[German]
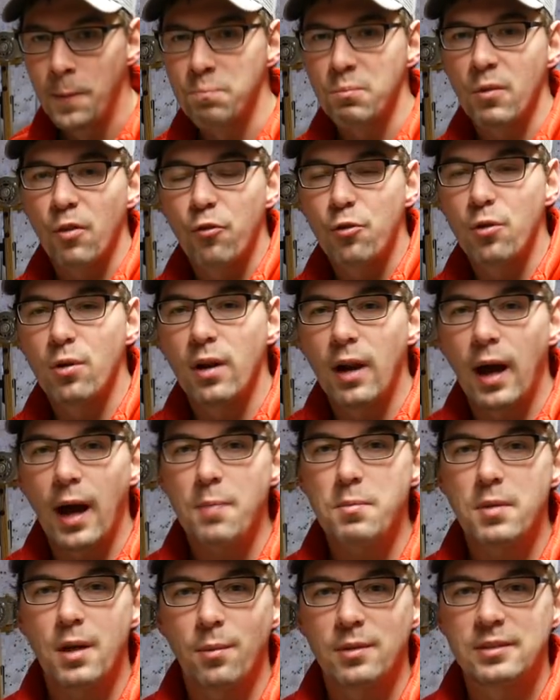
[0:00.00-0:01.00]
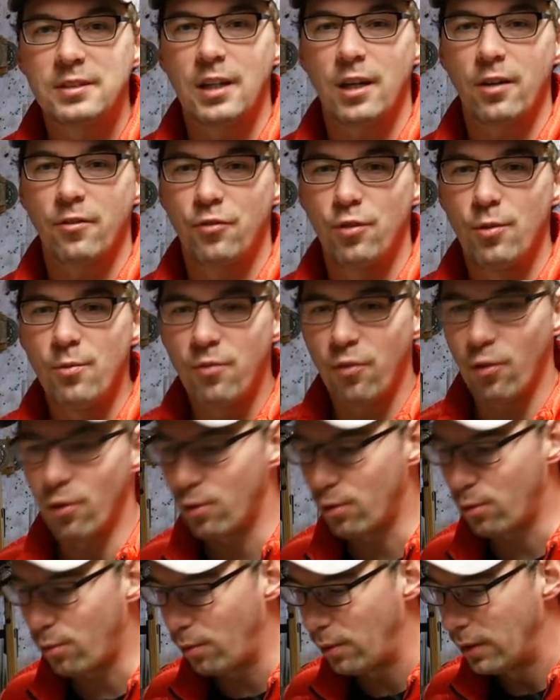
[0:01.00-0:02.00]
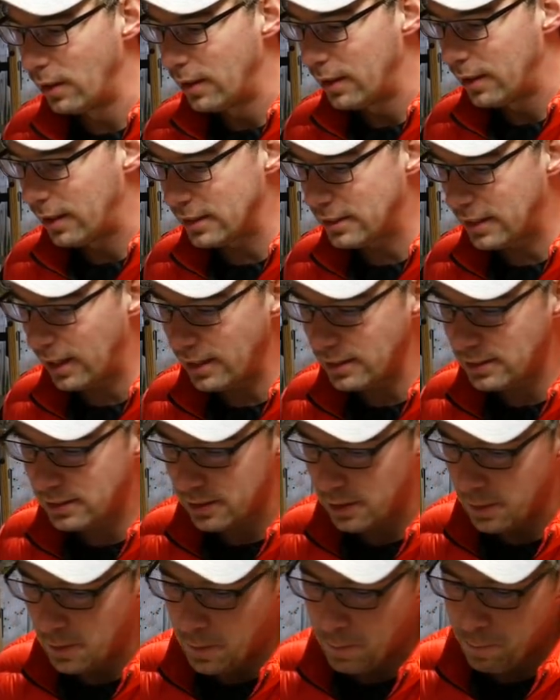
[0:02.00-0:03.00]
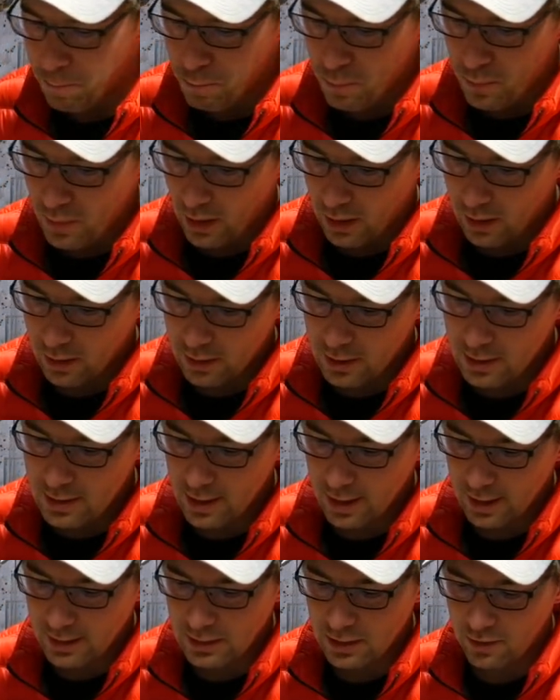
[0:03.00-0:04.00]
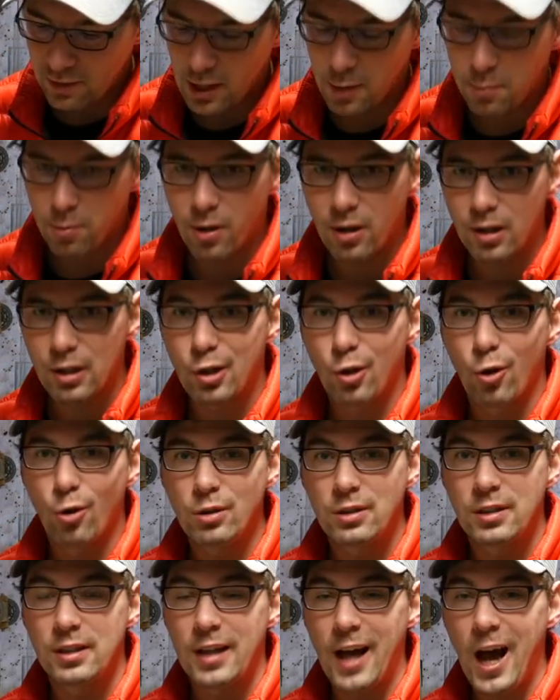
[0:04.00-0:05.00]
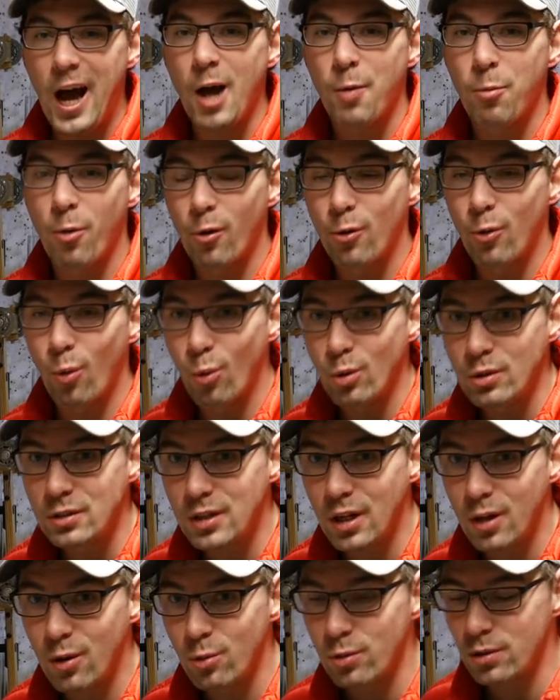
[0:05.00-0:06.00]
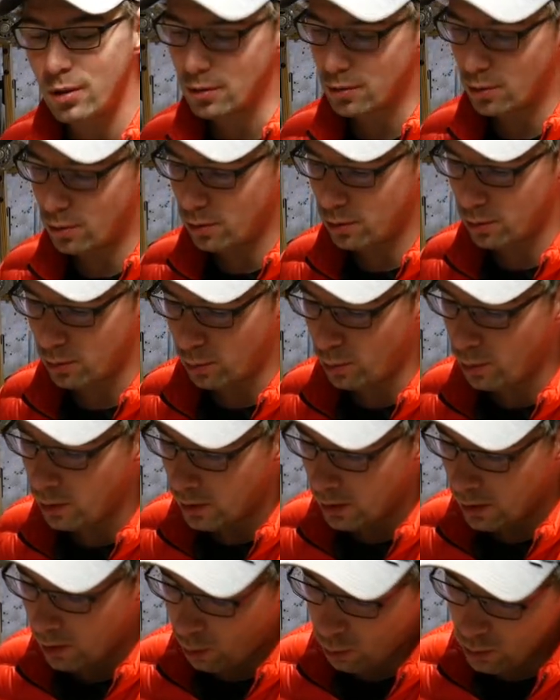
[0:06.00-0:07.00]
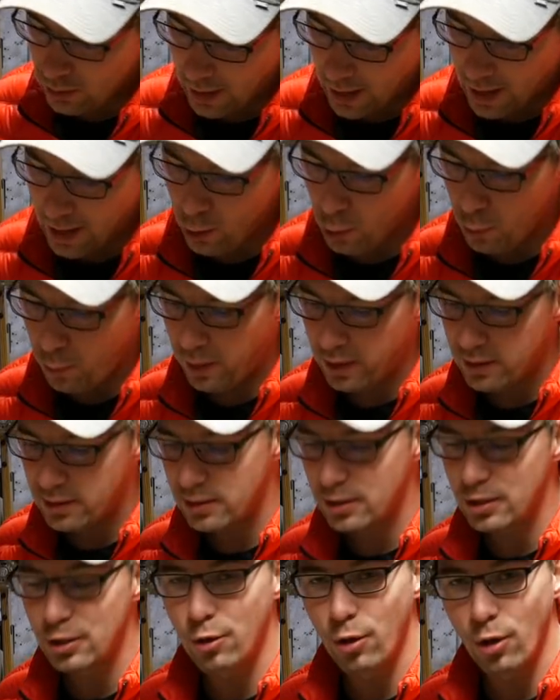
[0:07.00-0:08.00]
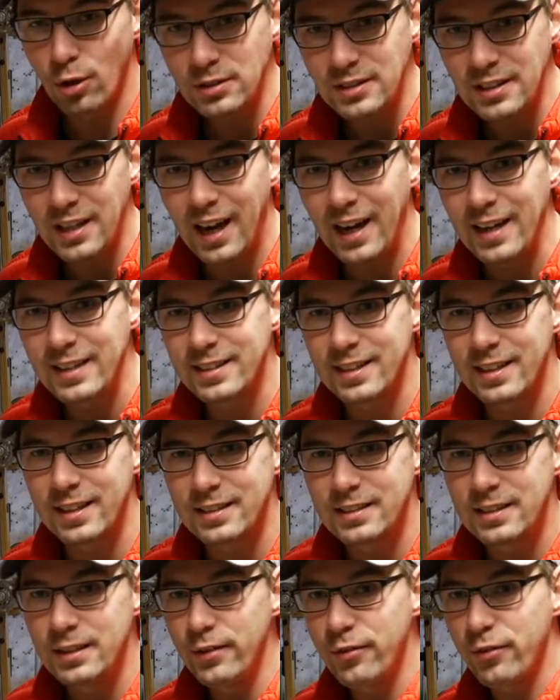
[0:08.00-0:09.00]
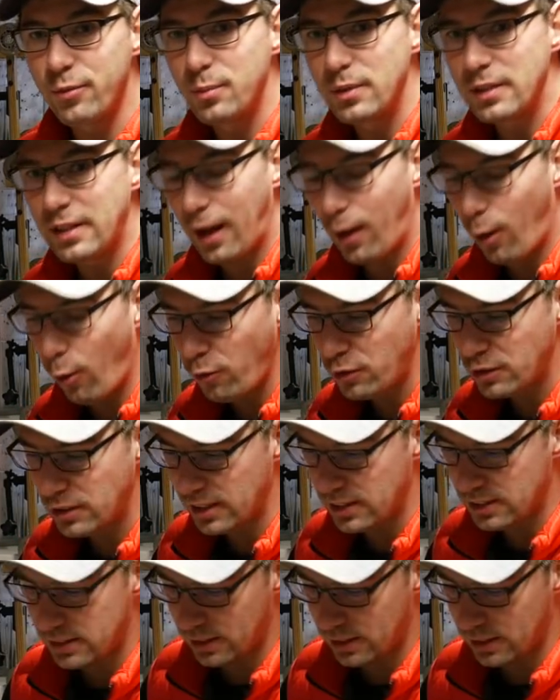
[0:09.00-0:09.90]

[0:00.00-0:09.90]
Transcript: Für den Leim kann man sagen 5 Euro. Das heißt, diese ganze Werkbank könnt ihr nachbauen unter 100 Euro und die Aluplatte, die könnt ihr alternativ mit draufsetzen.